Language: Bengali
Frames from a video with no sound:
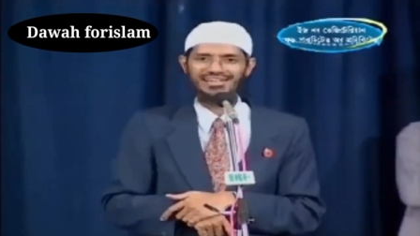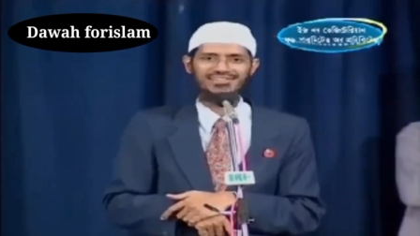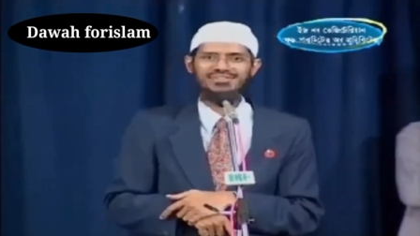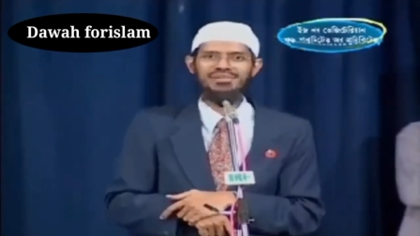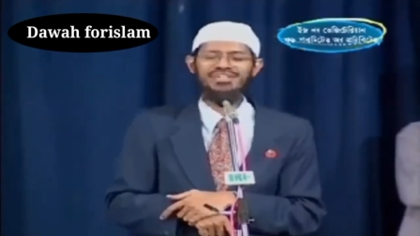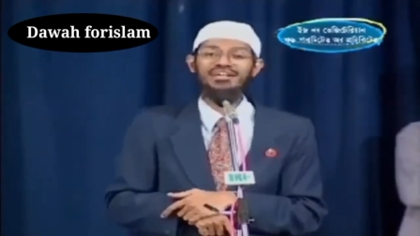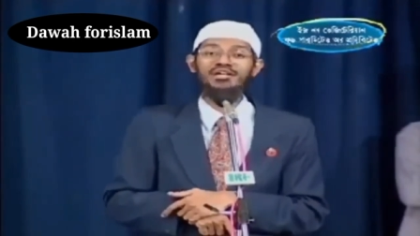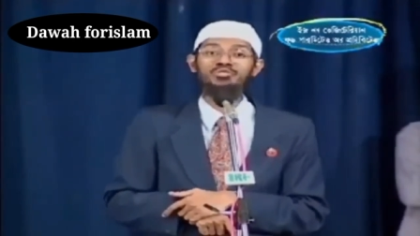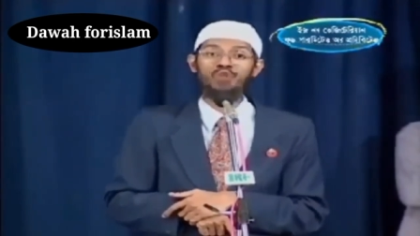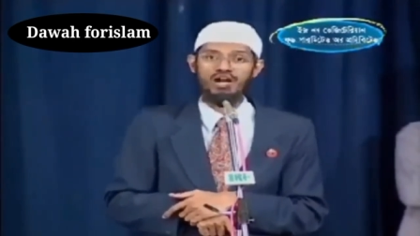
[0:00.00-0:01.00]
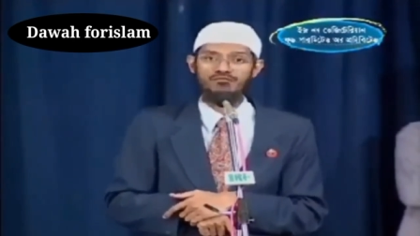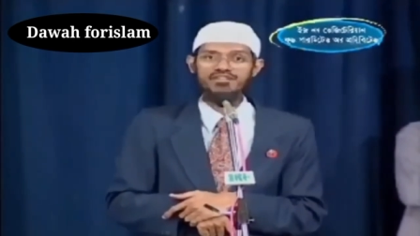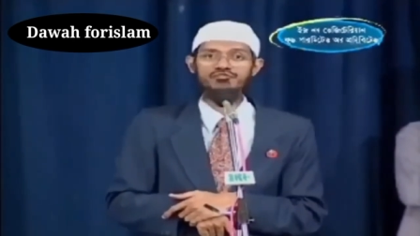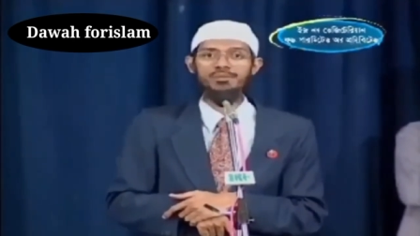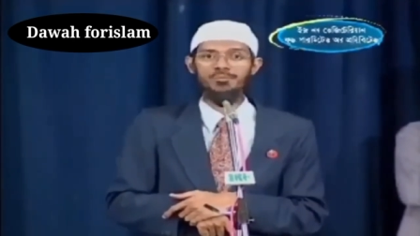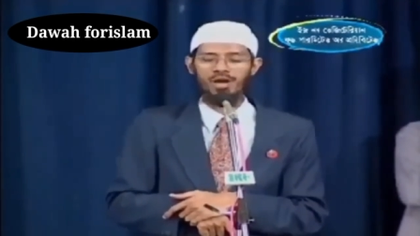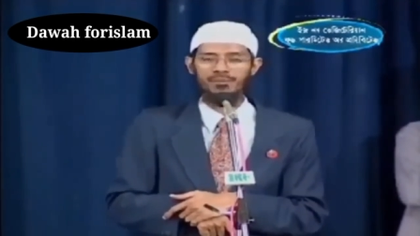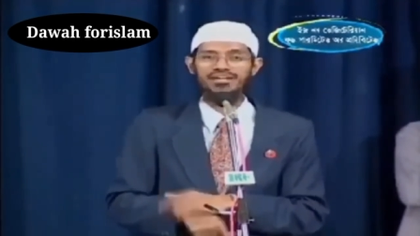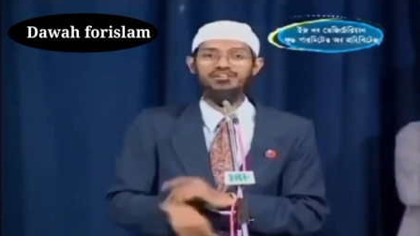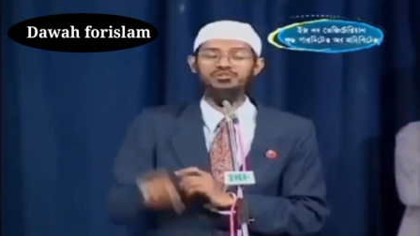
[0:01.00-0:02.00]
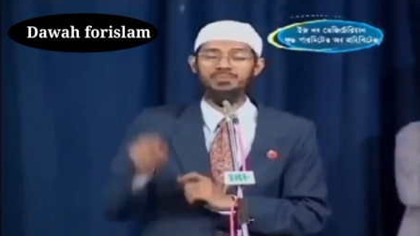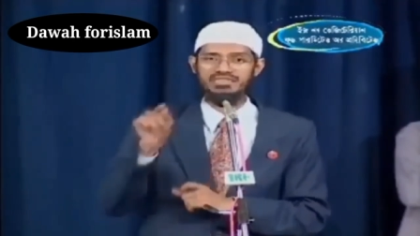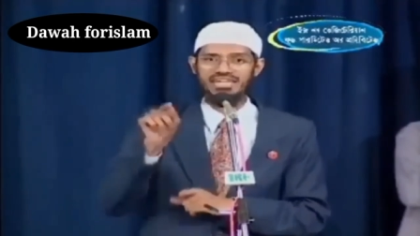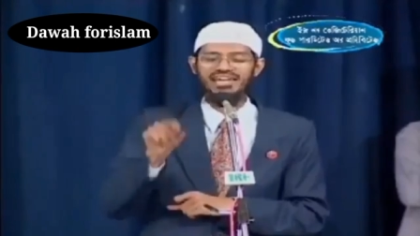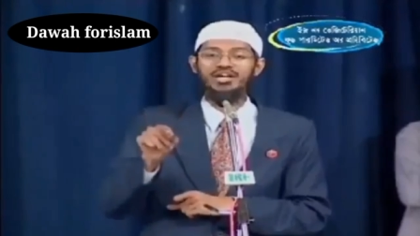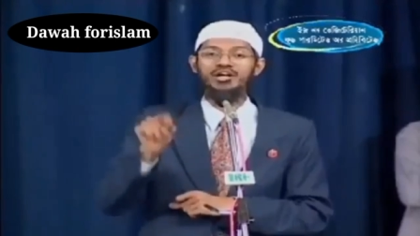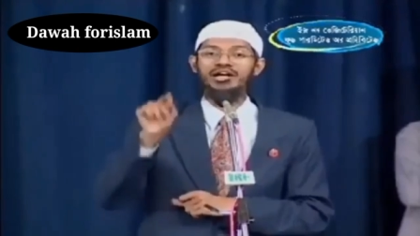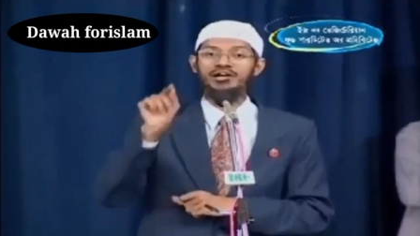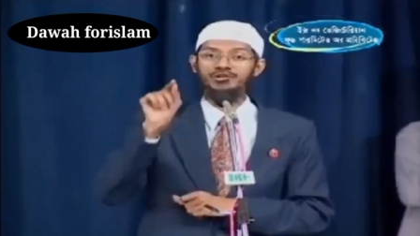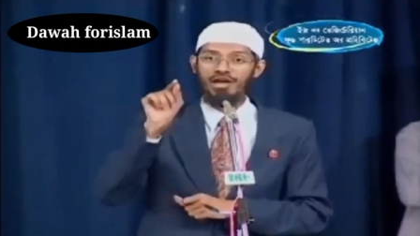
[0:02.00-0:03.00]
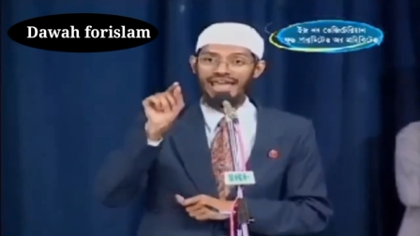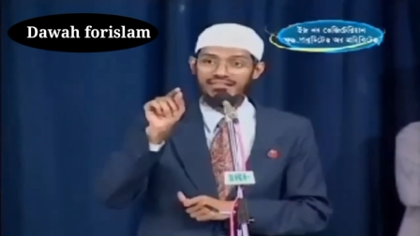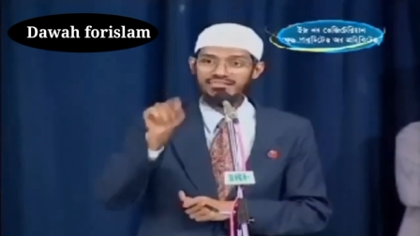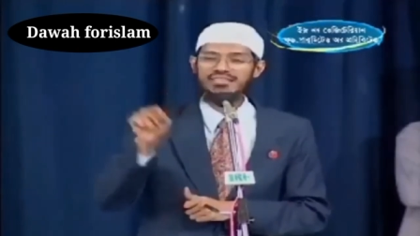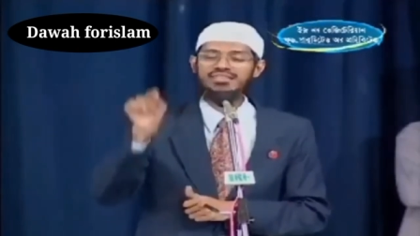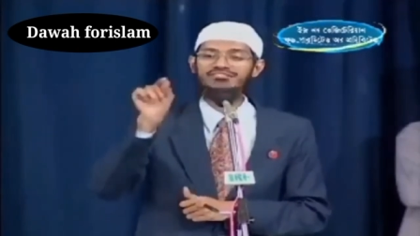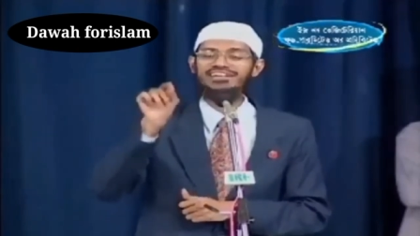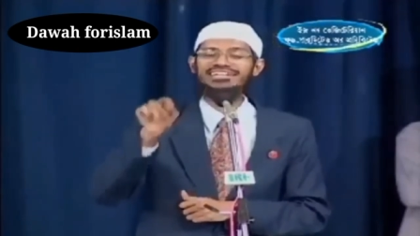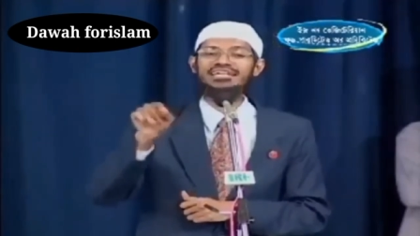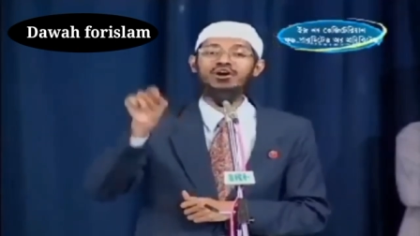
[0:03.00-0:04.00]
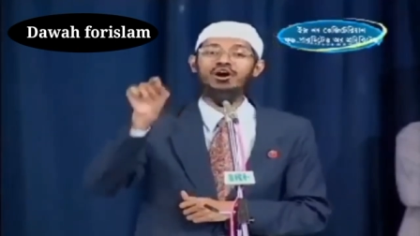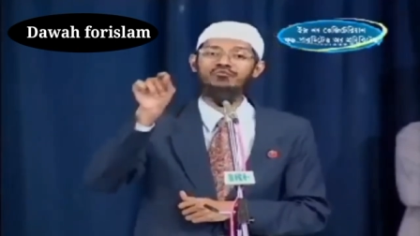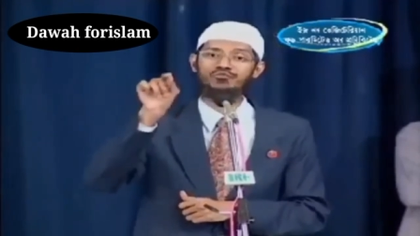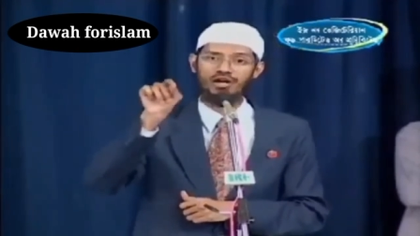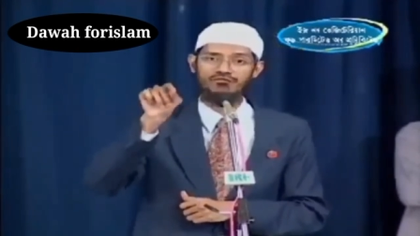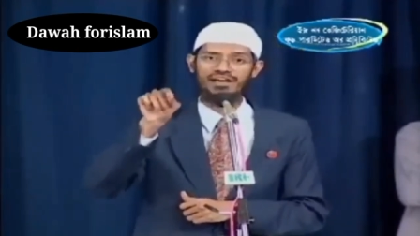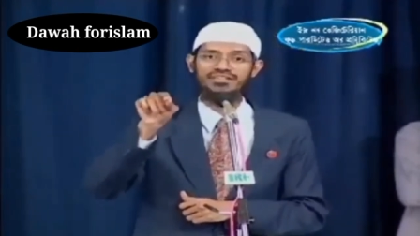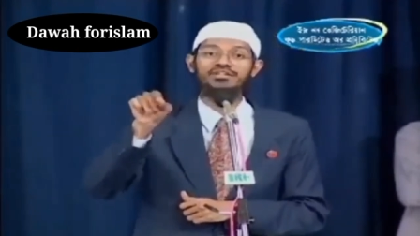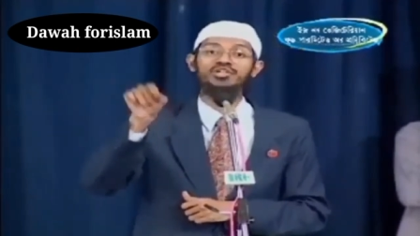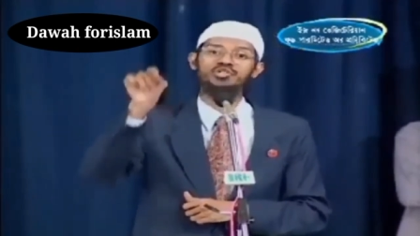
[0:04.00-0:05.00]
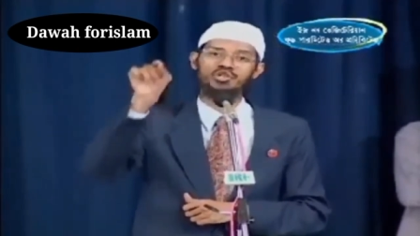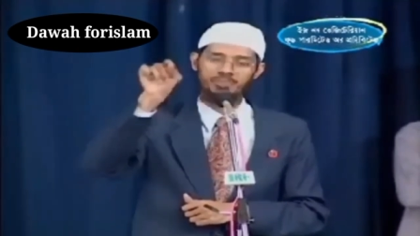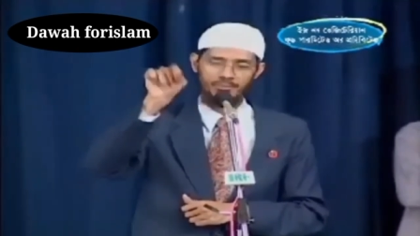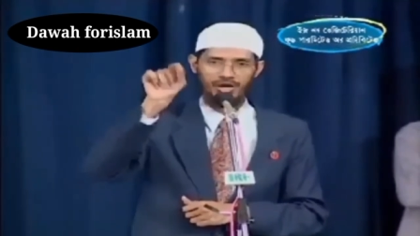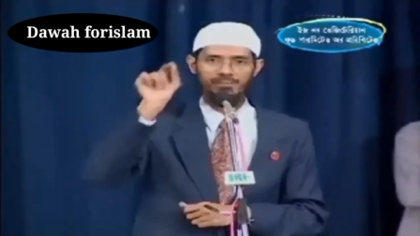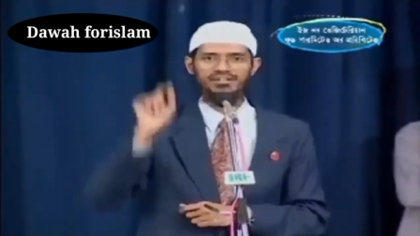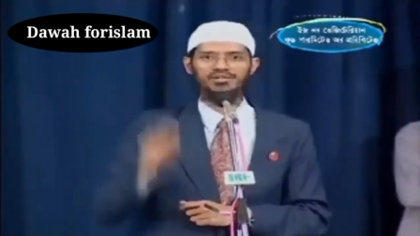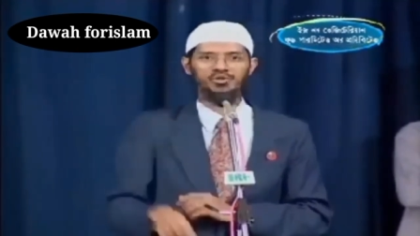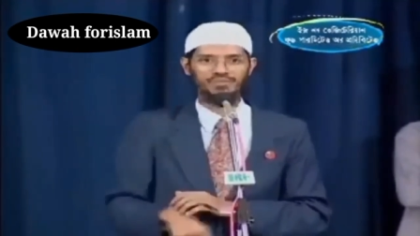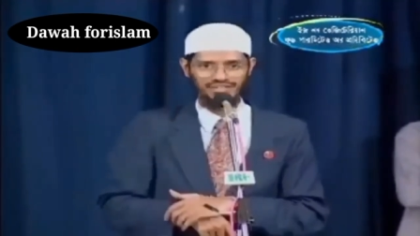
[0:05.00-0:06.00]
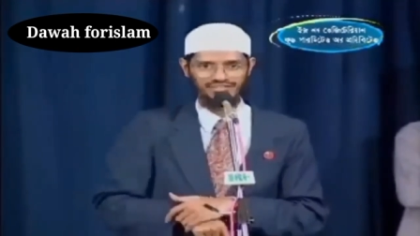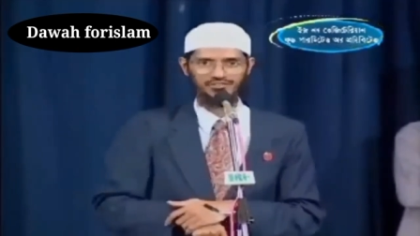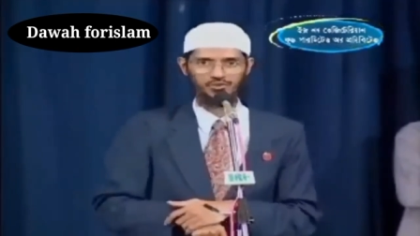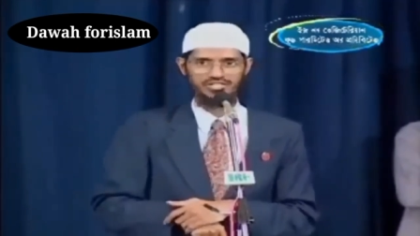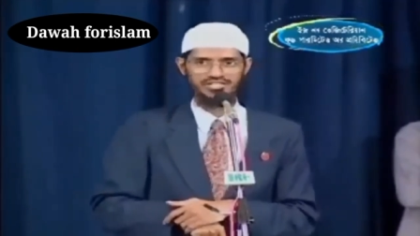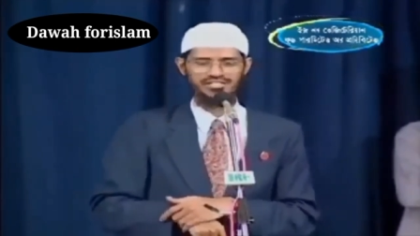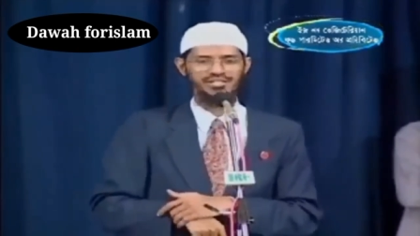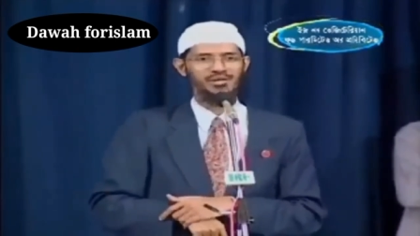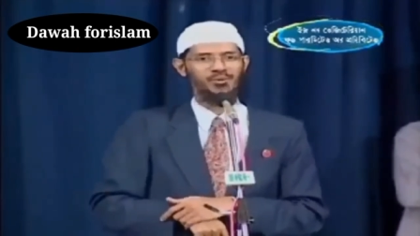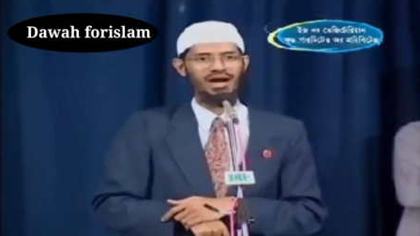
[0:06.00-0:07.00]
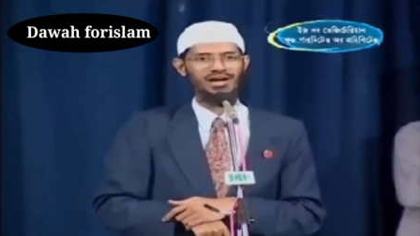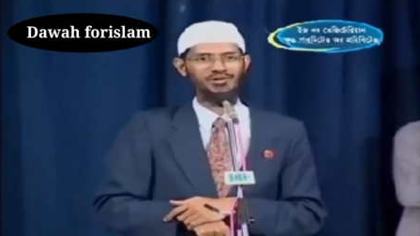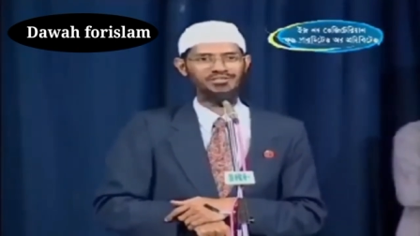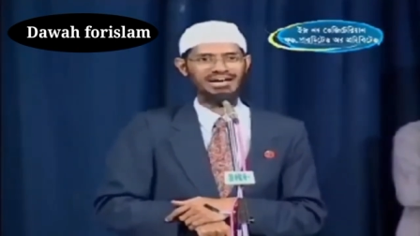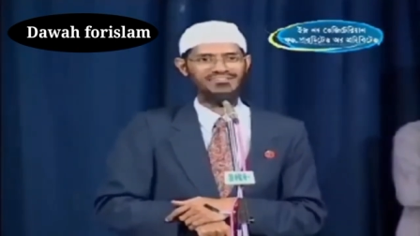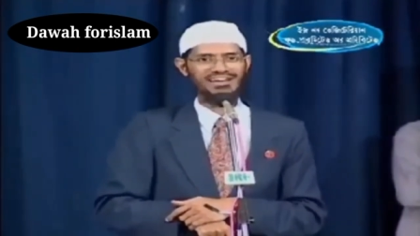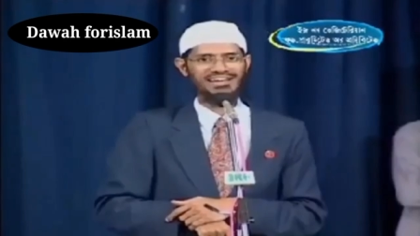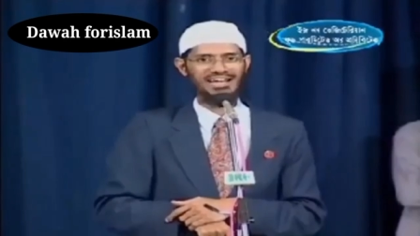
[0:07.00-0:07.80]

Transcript: তাহলে ননভেজ নিষিদ্ধ না বলতে পারেন অতিরিক্ত ননভেজ খাওয়া উচিত না আশা করি উত্তরটা পেয়েছেন ওয়াখির দাওয়ানা